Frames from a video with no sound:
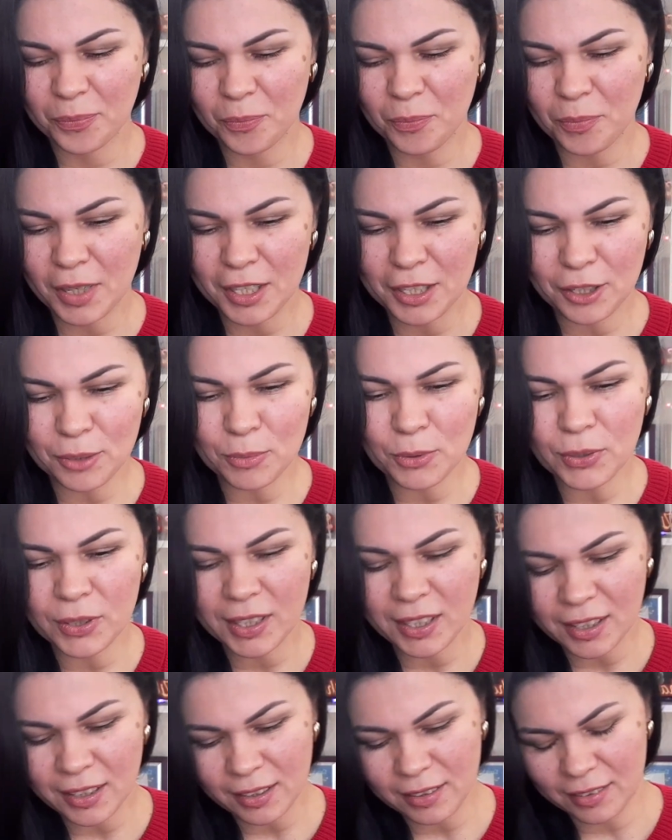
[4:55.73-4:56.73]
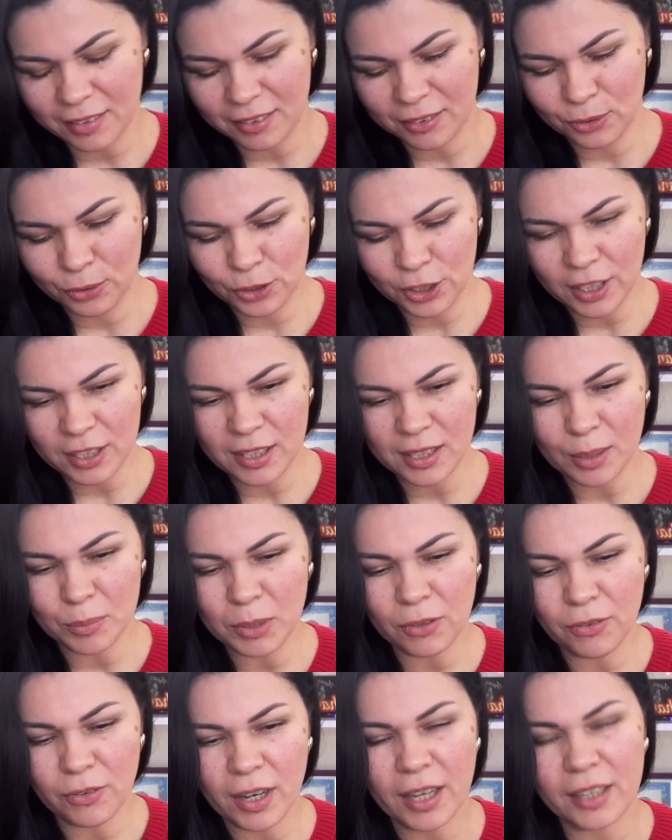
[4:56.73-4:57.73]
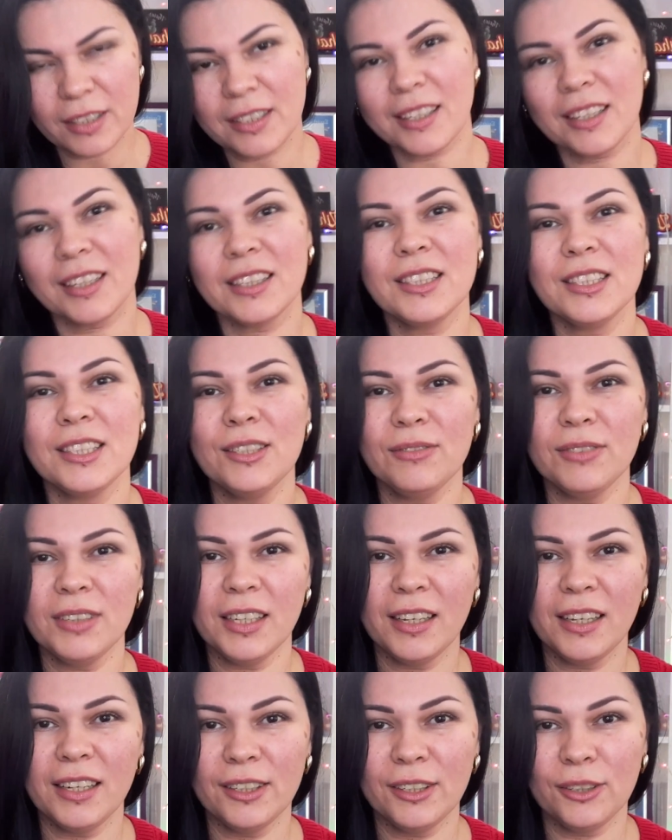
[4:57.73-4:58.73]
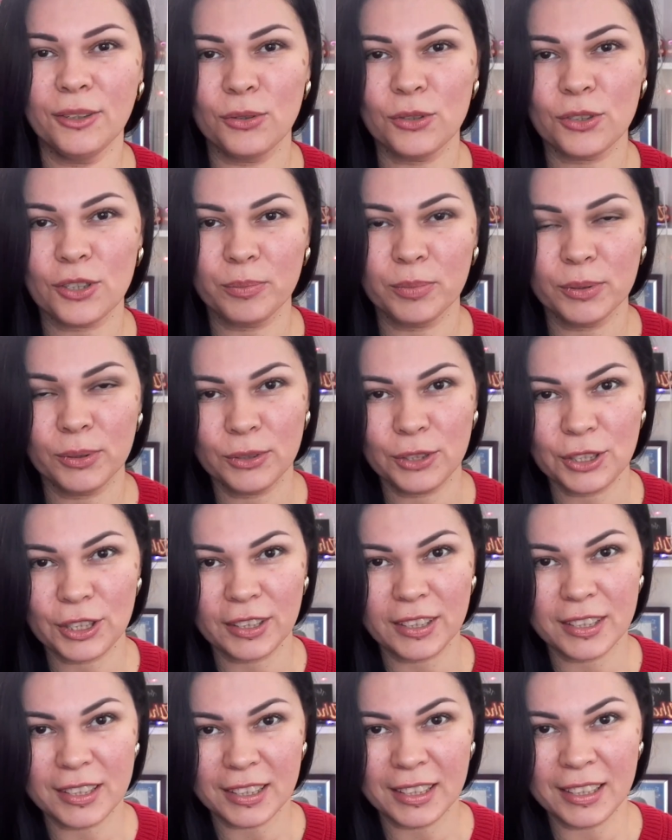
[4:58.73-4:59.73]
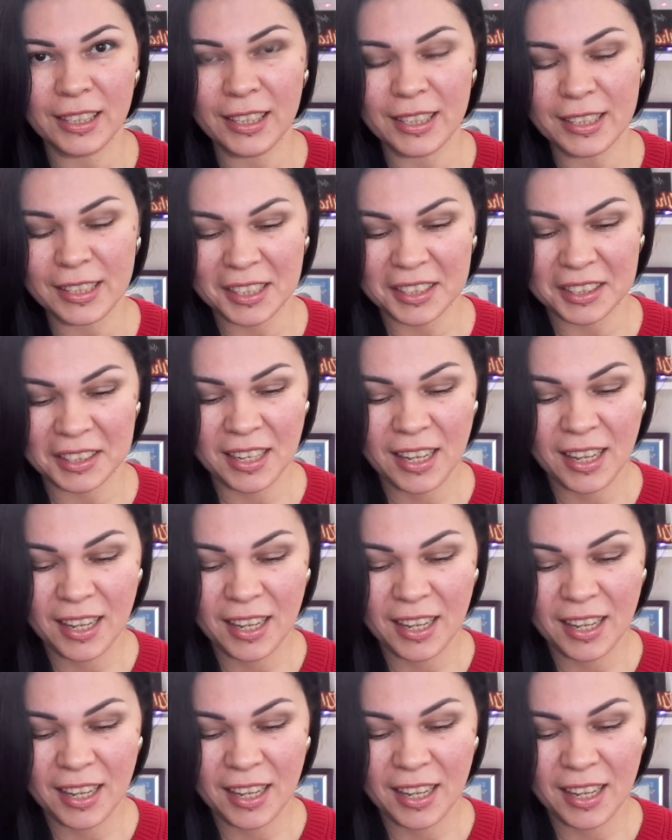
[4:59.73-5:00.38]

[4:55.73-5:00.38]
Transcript: Поэтому я уже сомневаюсь, красивая ли игрушка получилась или нет.